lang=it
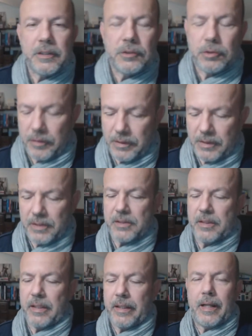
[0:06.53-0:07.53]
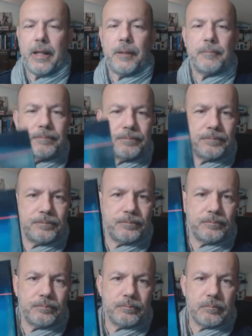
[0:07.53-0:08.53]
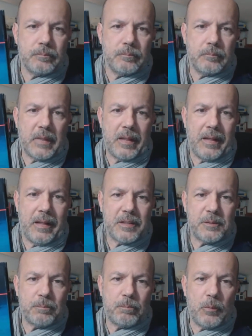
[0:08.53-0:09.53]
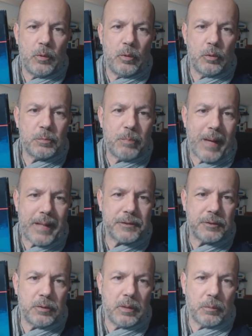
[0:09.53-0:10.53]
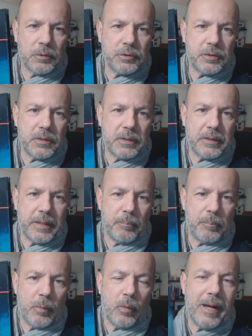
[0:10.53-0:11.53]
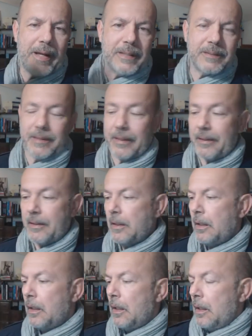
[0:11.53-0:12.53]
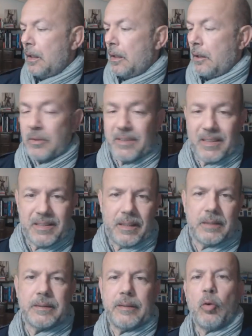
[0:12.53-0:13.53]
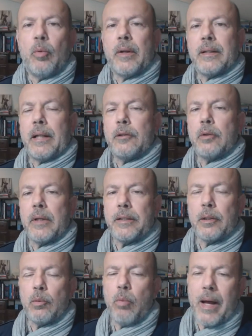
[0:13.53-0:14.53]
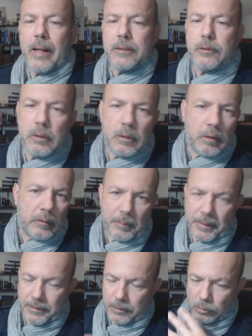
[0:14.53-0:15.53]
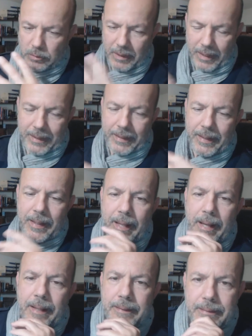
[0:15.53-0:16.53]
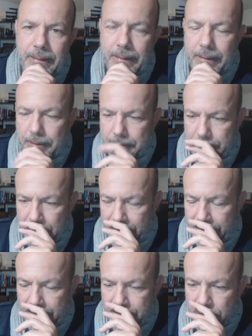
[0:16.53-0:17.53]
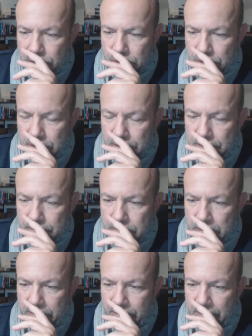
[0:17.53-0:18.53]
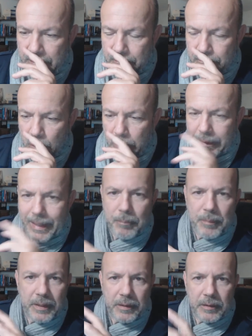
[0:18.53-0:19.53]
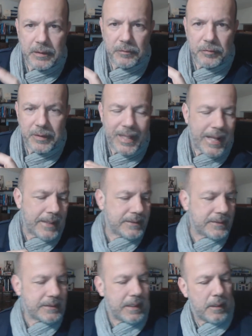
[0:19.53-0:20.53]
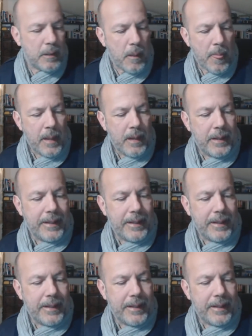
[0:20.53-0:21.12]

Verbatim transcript: di giovedì sera. La, lo spazio è una questione di tempo, Einstein. Questa sera stavo guardando Rete 4, ovviamente tutta la carrellata dei vari TG, dei vari programmi di finanza